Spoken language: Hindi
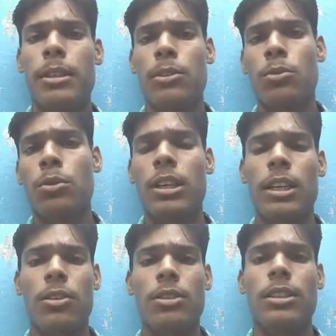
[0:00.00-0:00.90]
भेजूँगा
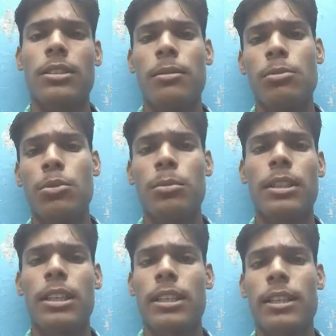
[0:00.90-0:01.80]
और ये सब जो भी
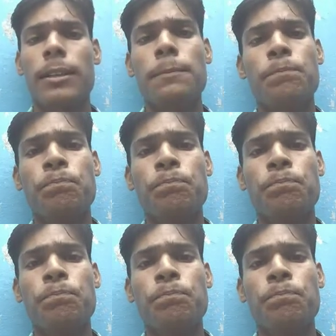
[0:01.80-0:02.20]
करते हैं